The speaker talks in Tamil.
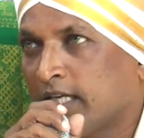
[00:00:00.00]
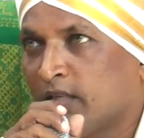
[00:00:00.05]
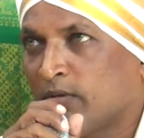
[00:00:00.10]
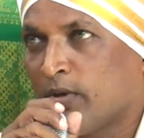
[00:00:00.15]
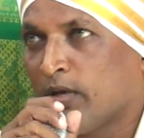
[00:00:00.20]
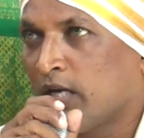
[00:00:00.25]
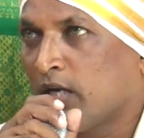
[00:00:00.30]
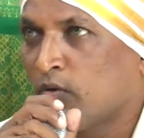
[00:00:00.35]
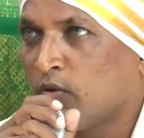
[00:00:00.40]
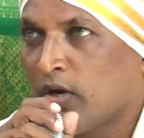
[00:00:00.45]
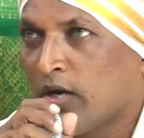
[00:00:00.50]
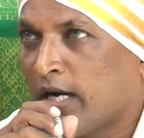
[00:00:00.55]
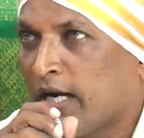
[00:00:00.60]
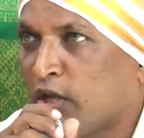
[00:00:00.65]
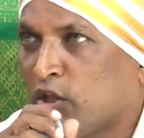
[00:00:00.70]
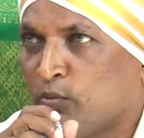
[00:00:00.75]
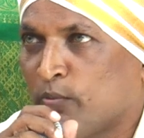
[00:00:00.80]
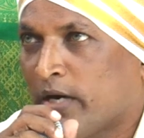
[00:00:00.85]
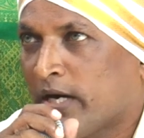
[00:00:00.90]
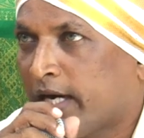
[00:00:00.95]
அந்த மாதிரிலாம்
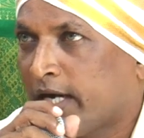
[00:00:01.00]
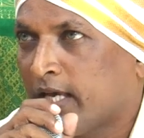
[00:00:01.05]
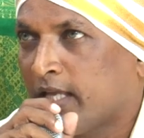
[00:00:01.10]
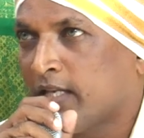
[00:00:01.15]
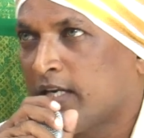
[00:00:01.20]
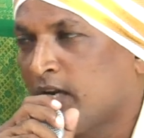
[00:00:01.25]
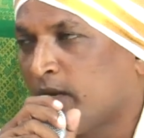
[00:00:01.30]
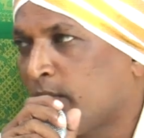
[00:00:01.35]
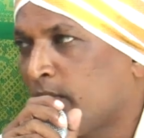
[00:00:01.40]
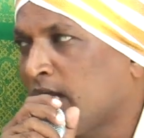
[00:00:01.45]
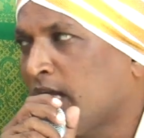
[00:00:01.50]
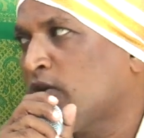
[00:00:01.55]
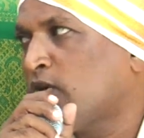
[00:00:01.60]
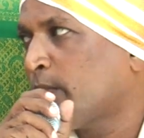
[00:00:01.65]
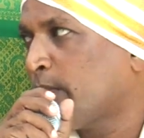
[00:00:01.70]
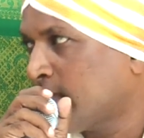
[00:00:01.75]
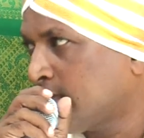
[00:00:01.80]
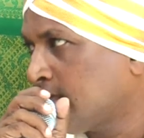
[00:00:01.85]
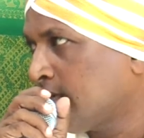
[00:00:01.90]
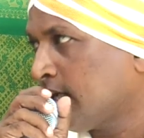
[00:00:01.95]
குரானில் எதுவுமே கிடையாதுன்ற மாதிரிலாம்
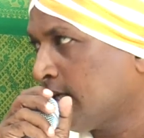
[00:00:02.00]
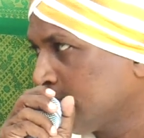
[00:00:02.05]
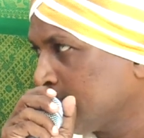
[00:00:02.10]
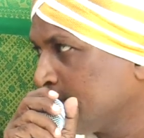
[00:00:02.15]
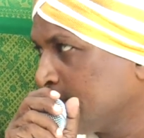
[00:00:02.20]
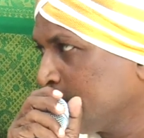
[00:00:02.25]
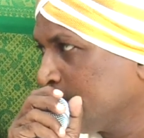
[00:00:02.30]
அவர் பேசுகிறார்